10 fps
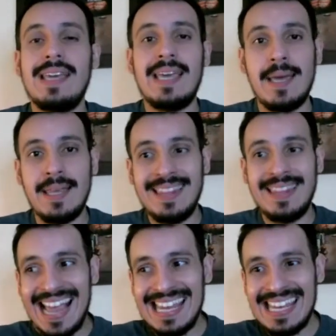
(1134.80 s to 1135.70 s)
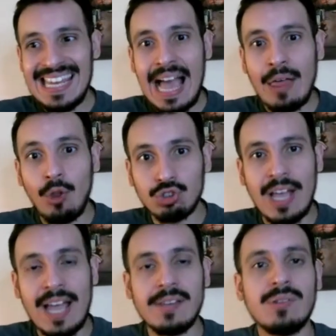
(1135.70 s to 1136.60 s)
eh, de aquí a dos
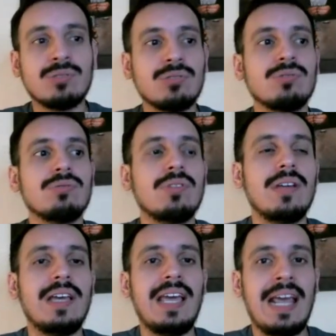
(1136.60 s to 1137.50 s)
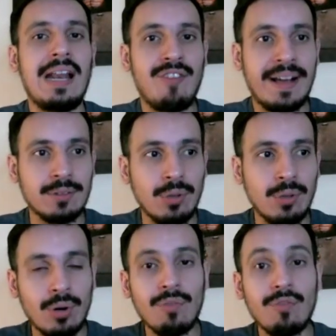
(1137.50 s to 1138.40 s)
años, el
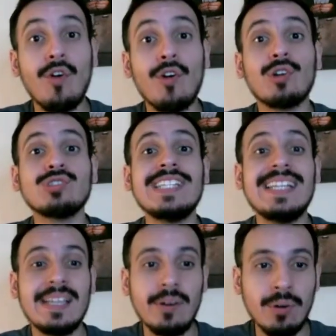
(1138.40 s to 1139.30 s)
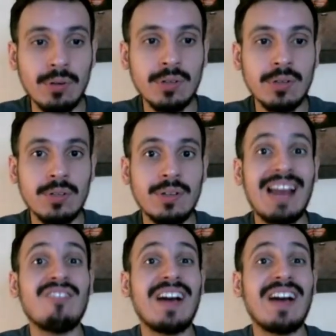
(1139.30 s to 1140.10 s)
factor foro cínico, el